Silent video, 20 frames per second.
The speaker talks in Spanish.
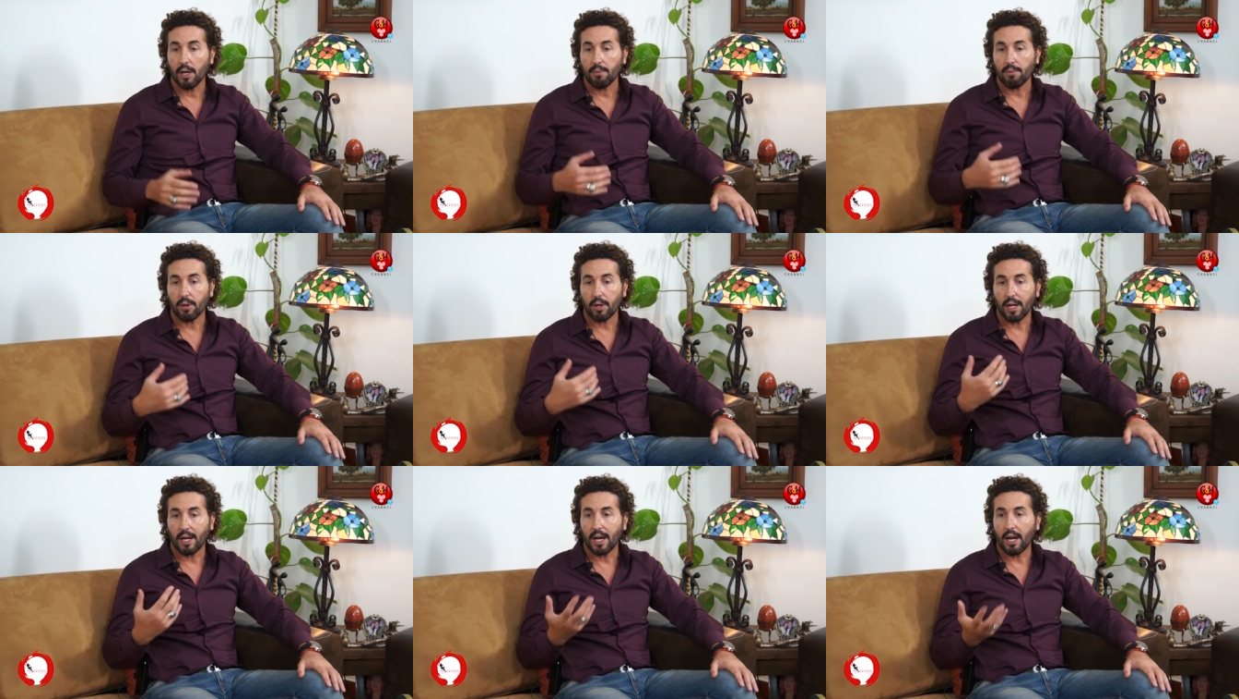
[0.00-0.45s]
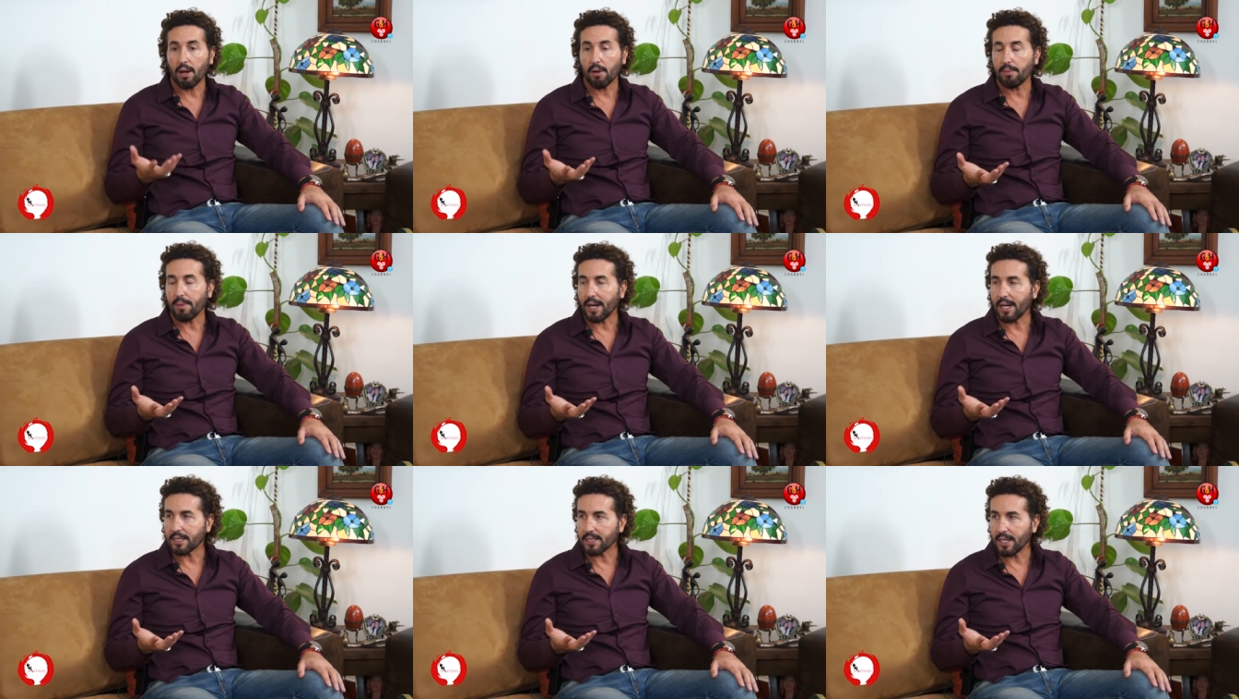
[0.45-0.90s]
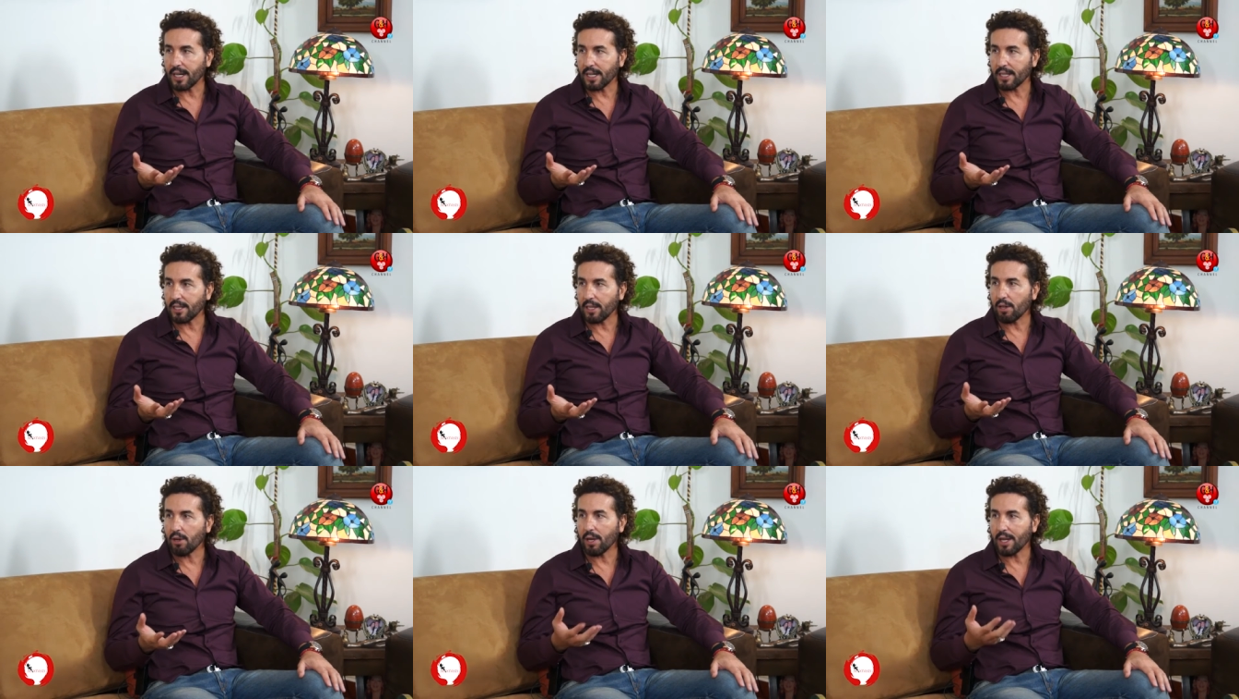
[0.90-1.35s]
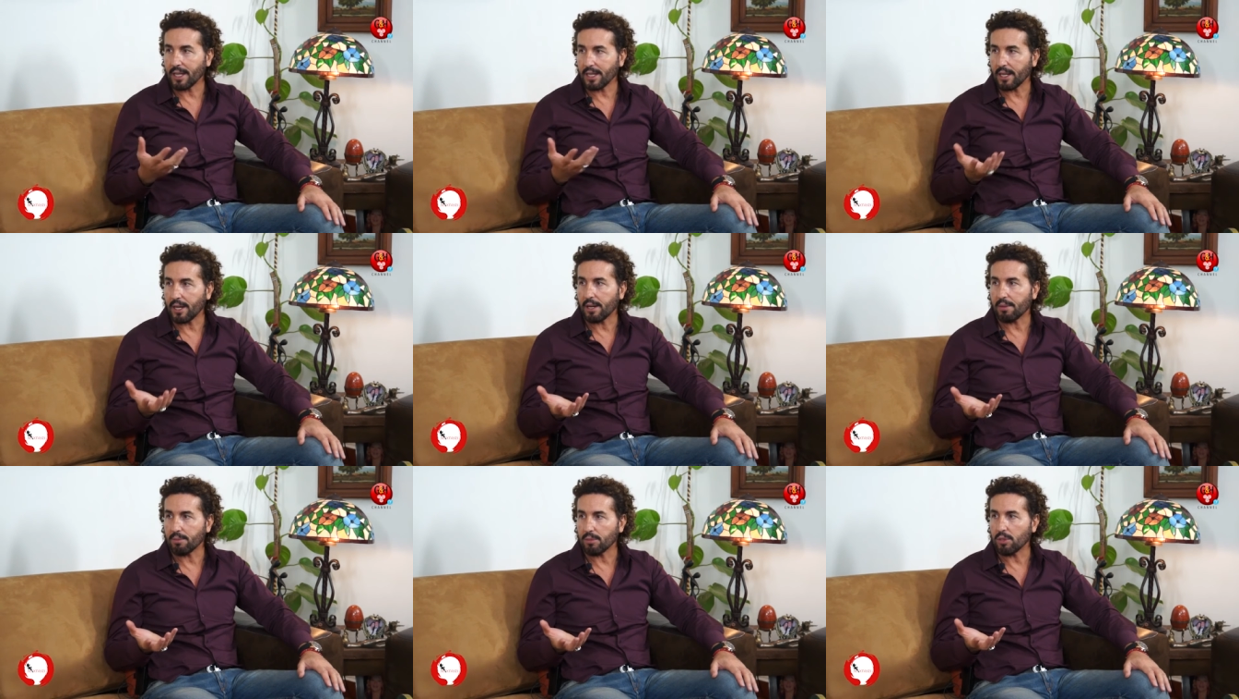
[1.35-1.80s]
porque claro, para ser ateo hay que
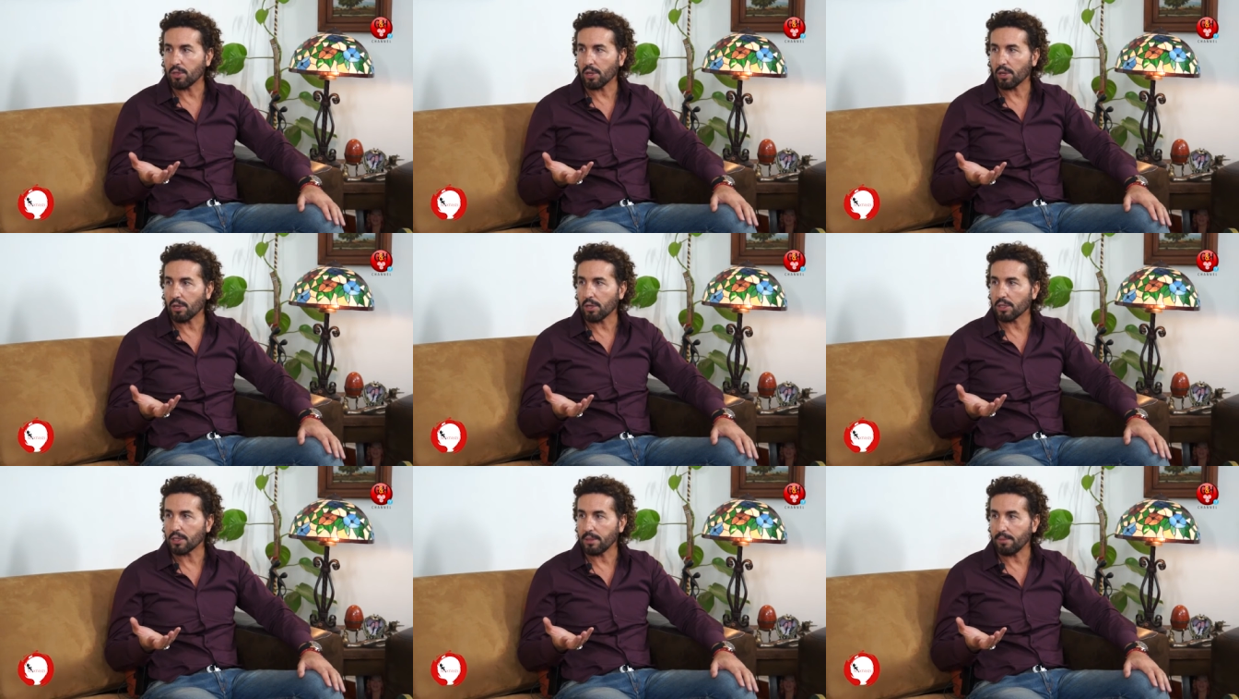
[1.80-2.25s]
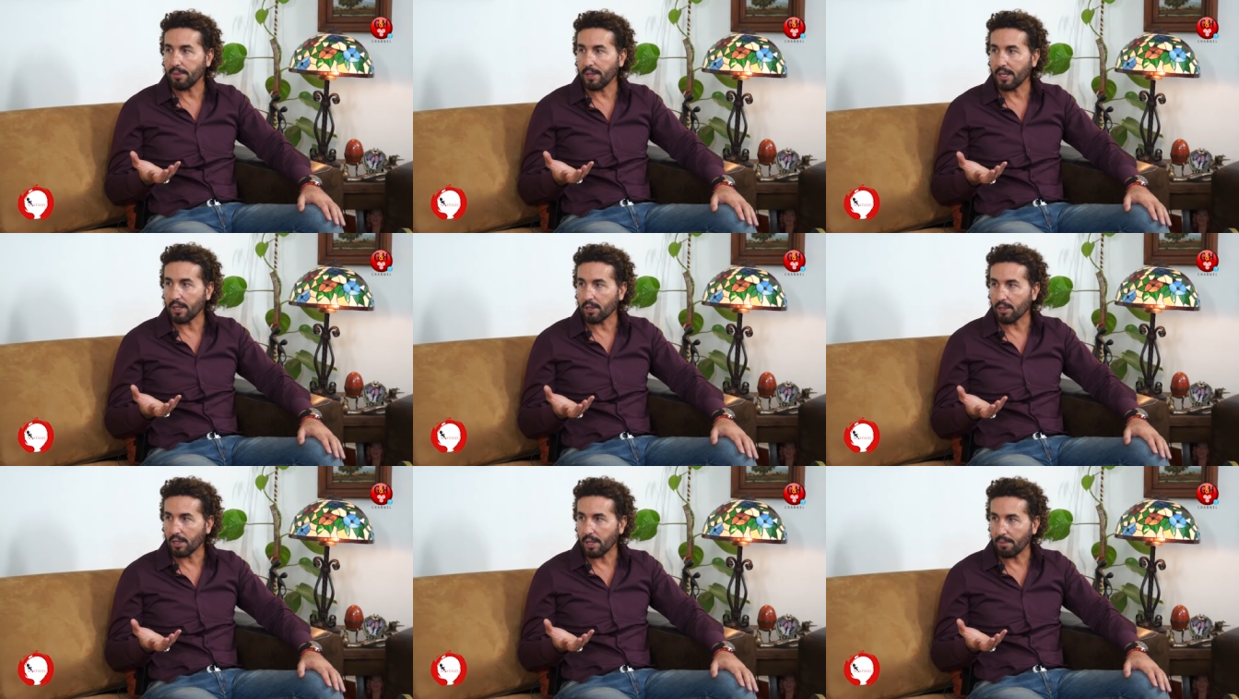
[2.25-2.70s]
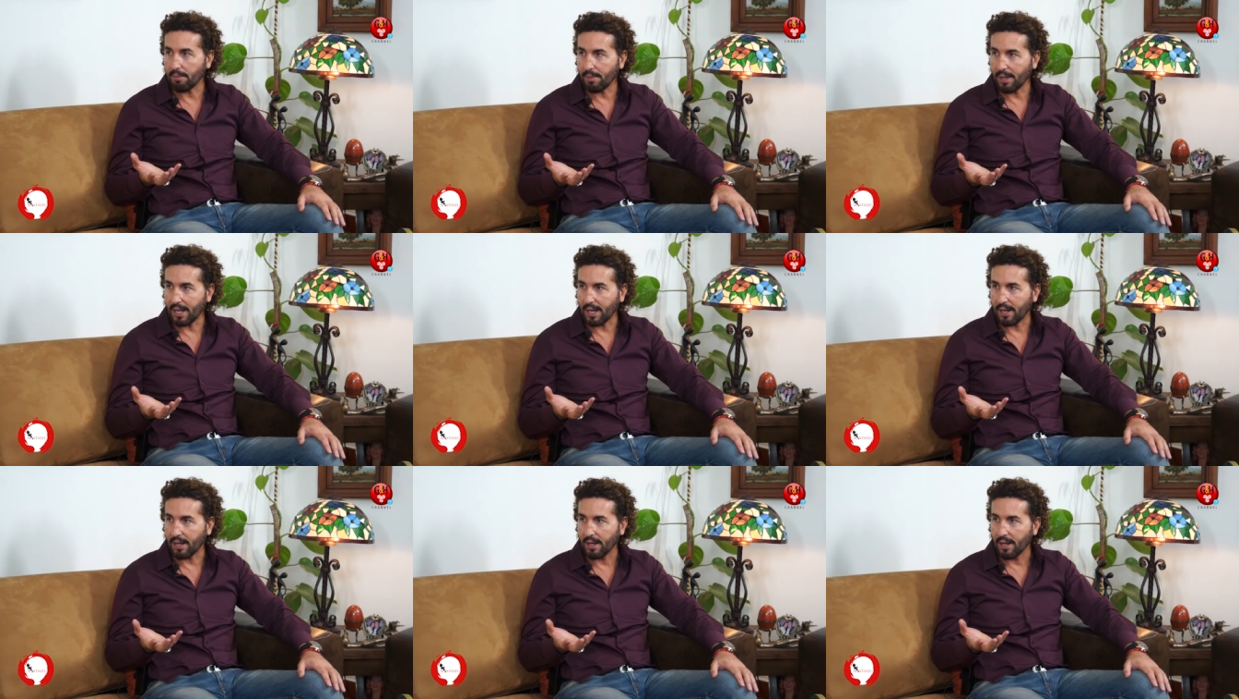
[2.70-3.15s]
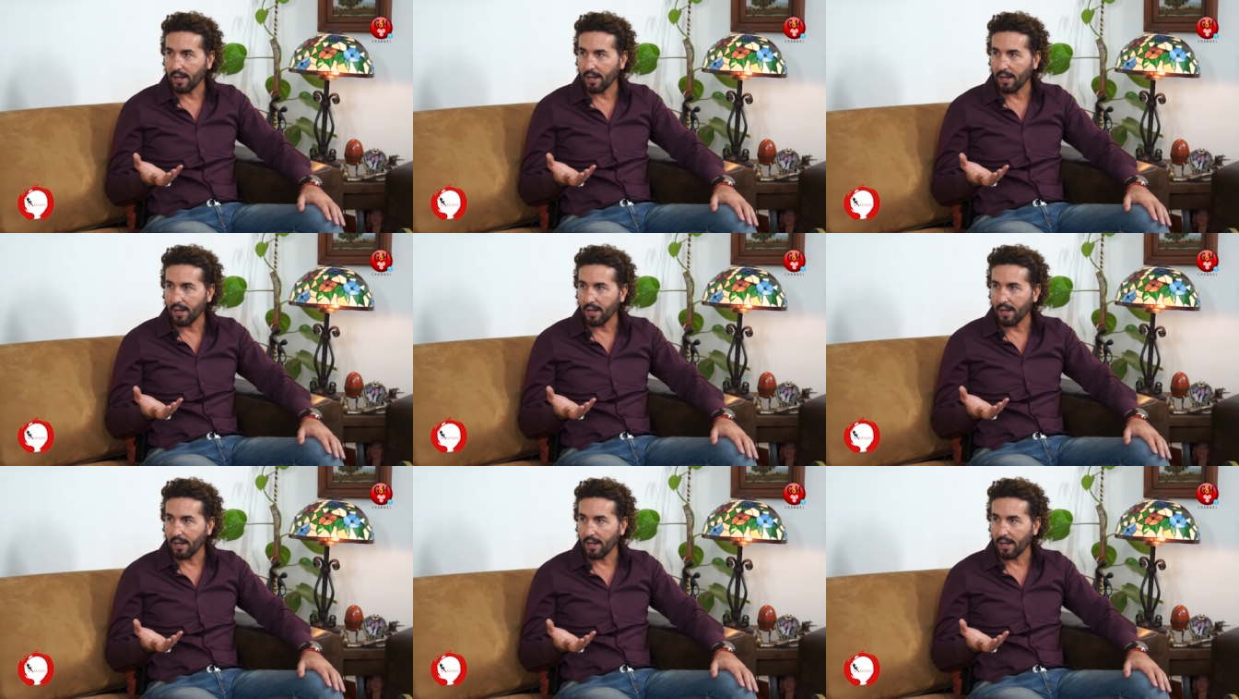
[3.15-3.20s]
tener mucho conocimiento también.